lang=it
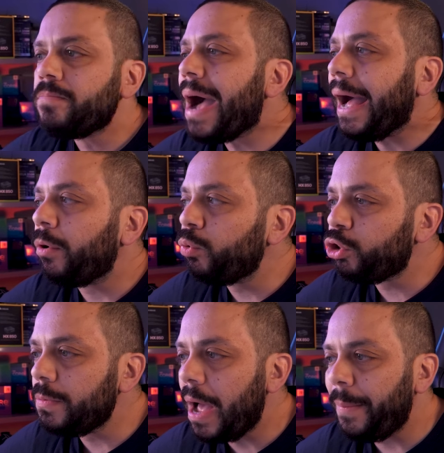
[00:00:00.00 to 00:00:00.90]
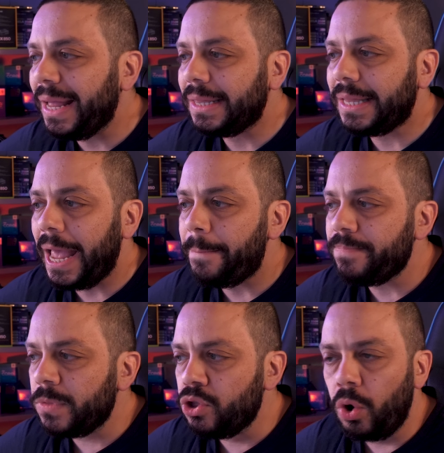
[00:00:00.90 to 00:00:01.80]
ma ultimamente
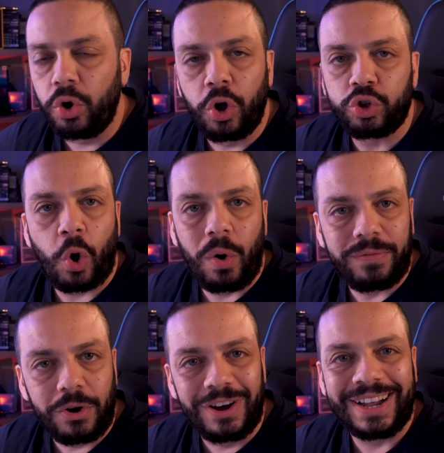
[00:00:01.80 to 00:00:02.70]
non lo trovo